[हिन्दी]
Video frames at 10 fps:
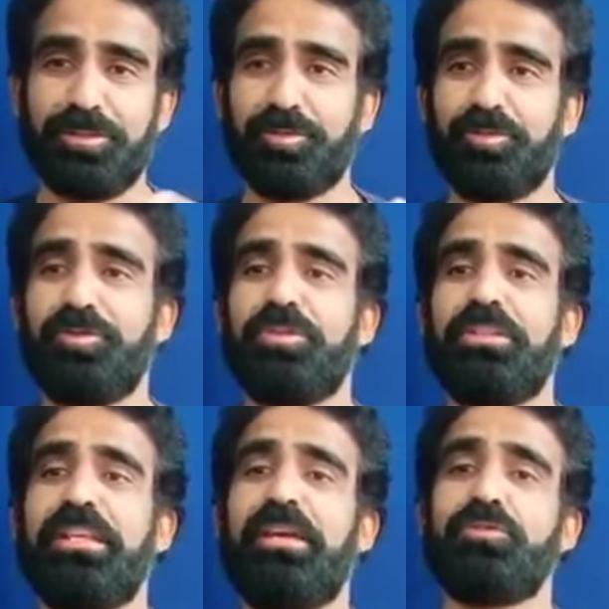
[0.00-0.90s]
सोच
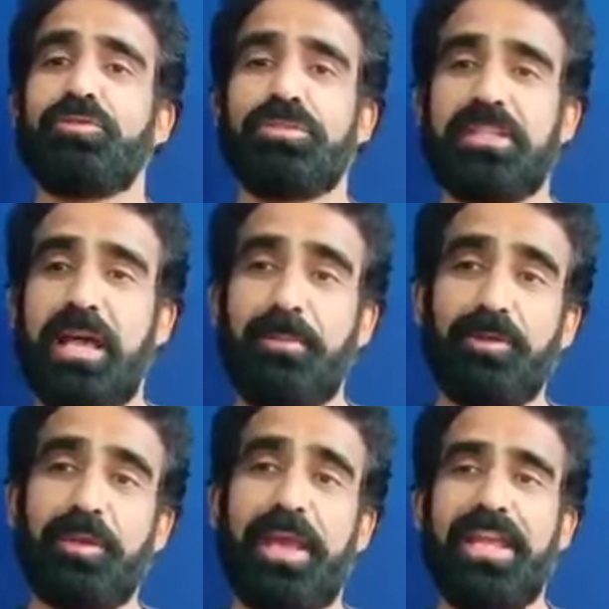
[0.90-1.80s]
होती है उसको सलाम
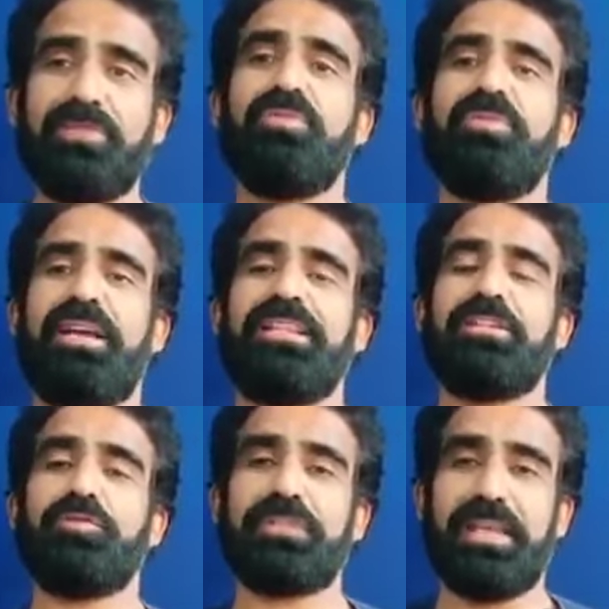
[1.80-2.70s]
है तो ऐश मुफारे
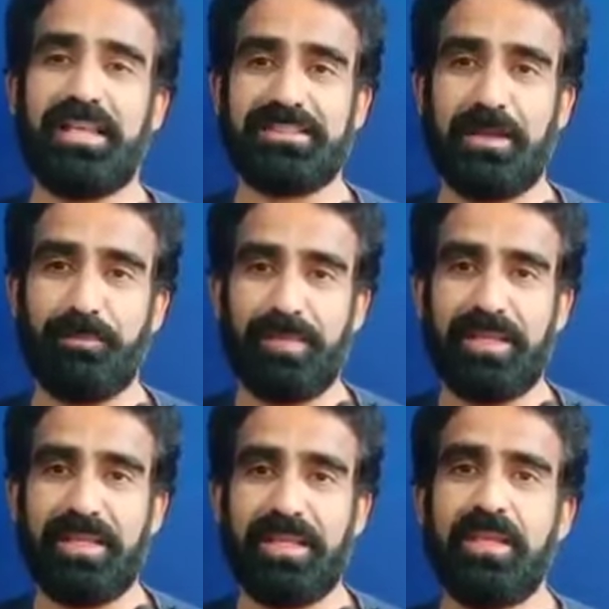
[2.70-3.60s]
सर उसके
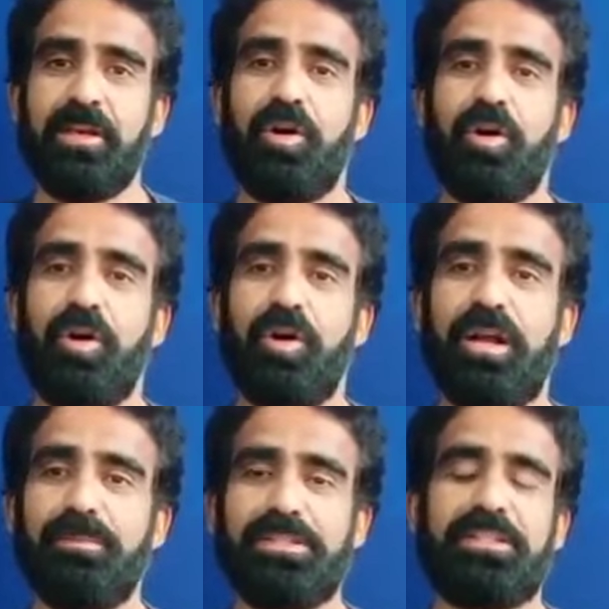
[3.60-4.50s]
एग्जाम्पल हैं
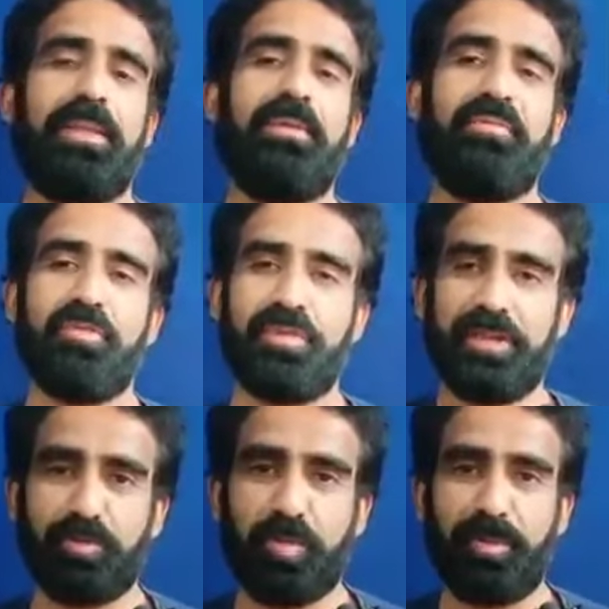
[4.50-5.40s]
और हम जितने भी
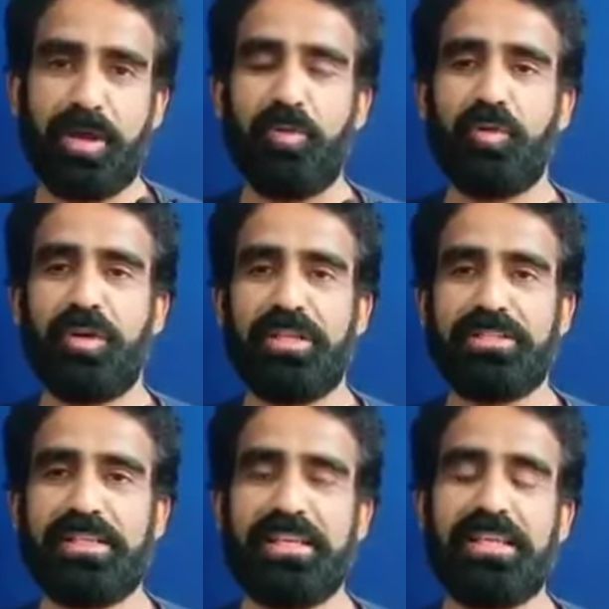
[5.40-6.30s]
फाउंडर हैं उनको प्राउड होना
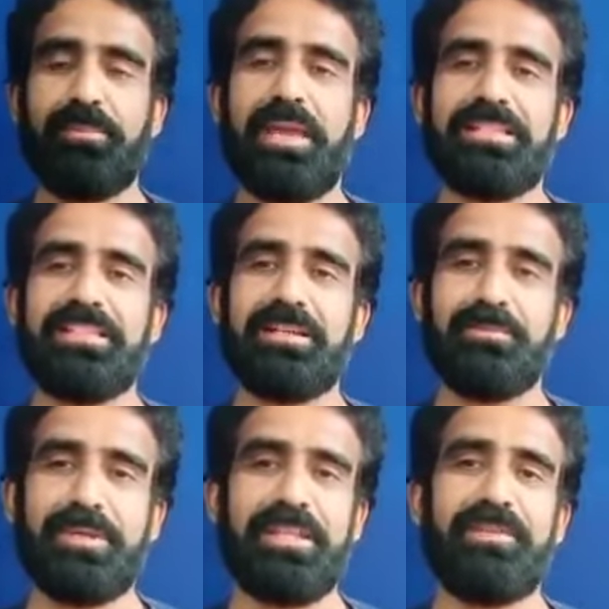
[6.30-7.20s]
चाहिए कि हम ऐसी
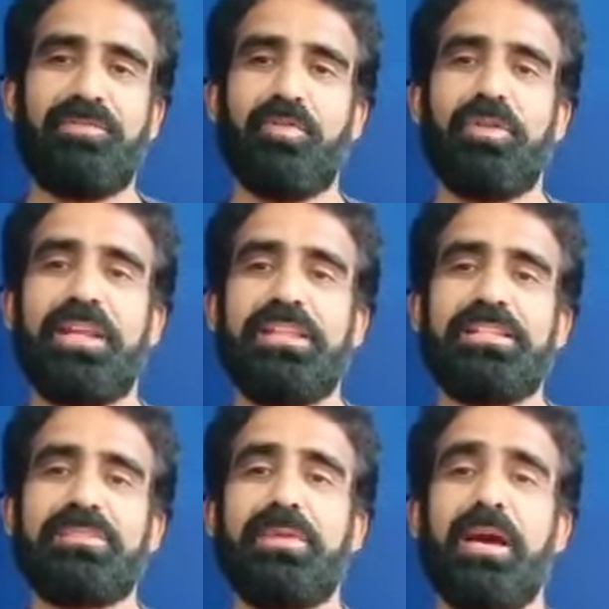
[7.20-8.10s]
कंपनी के फाउंडर हैं
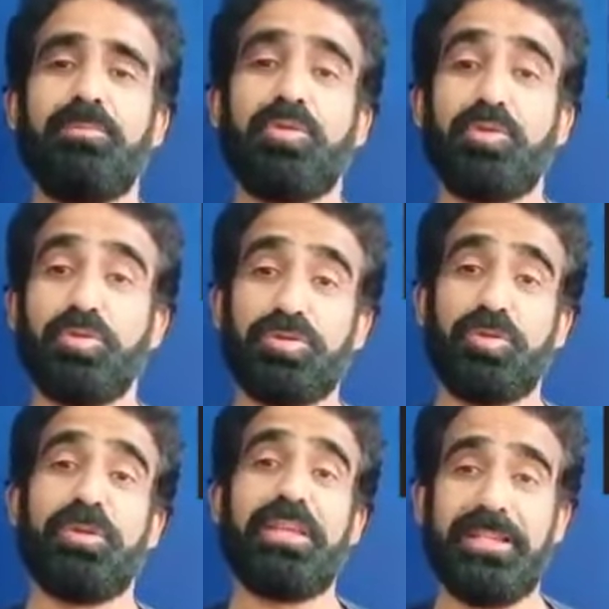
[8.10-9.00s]
जिसमें हम
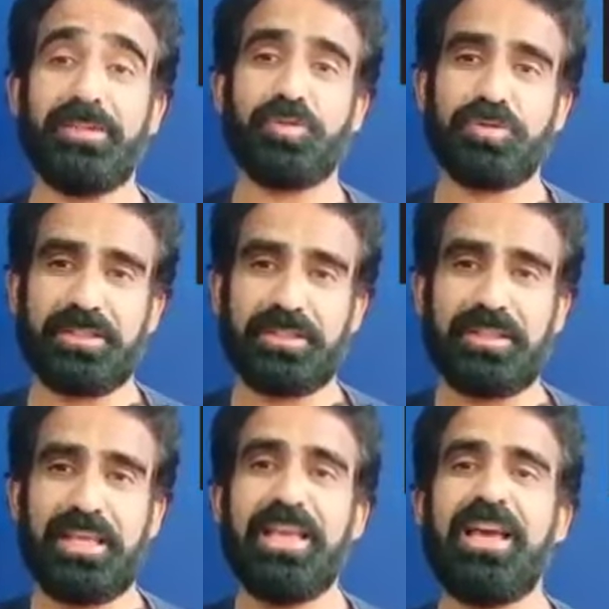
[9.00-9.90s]
दूसरों दूसरों के लिए सोच
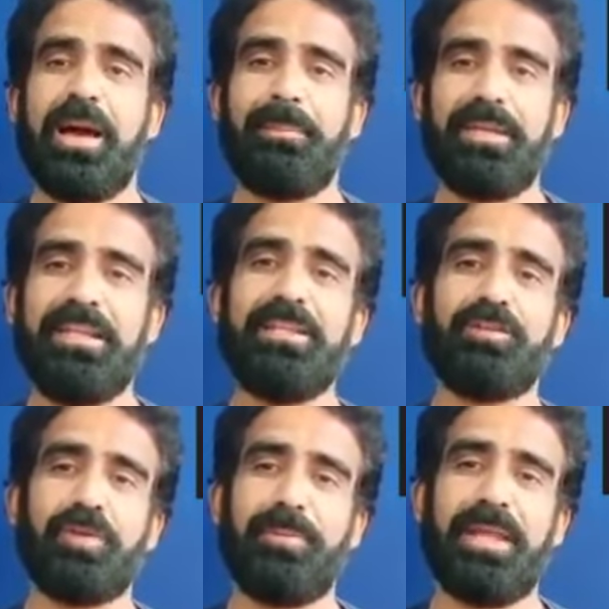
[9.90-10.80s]
सकते हैं अपने लिए
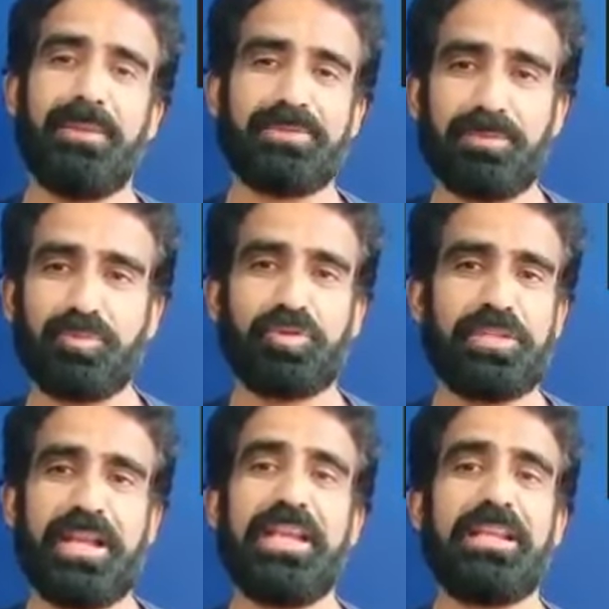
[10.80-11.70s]
तो अपने आप सब कुछ हो
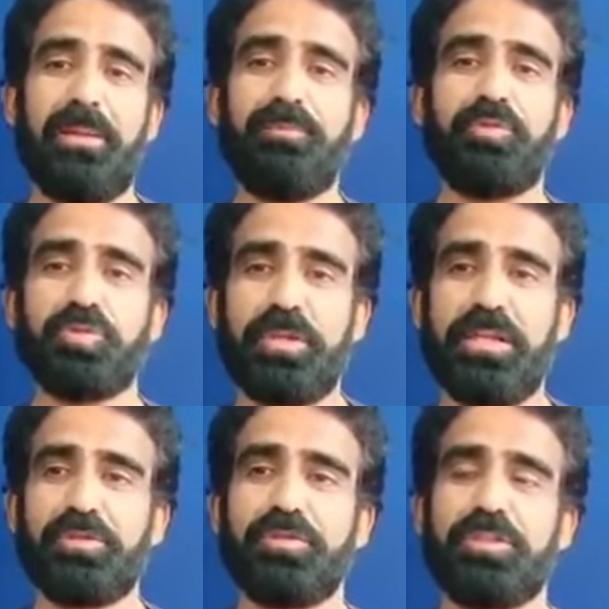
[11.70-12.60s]
जाएगा लेकिन आप दूसरों के
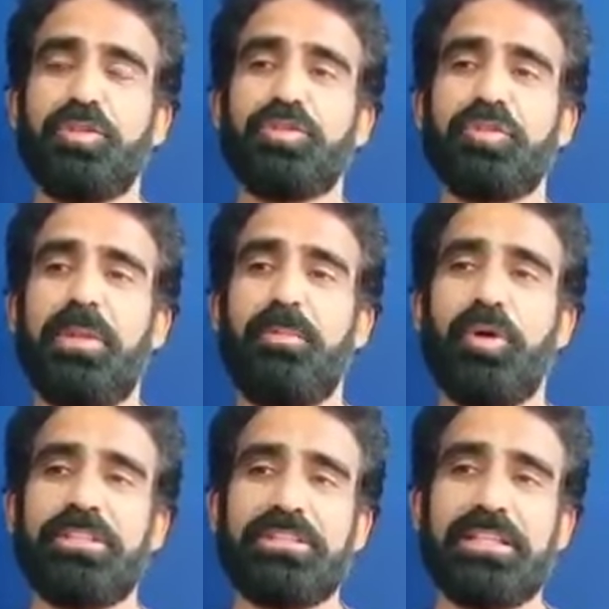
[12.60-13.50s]
लिए सोचते हैं दोस्तों ये
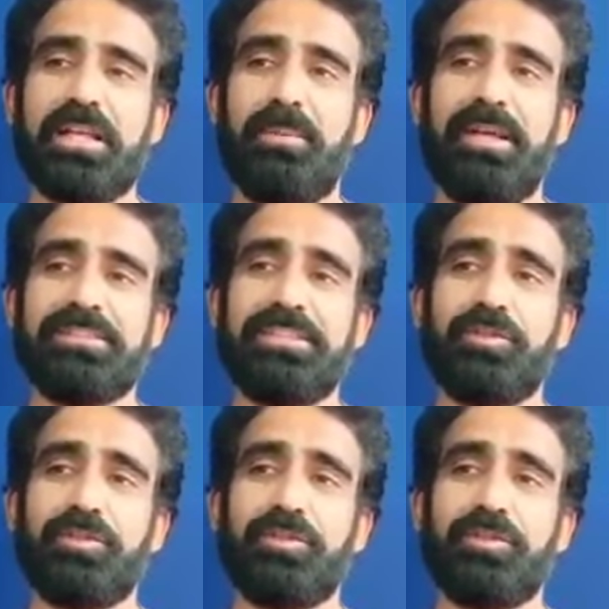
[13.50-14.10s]
बहुत अच्छे कमेंट्स थे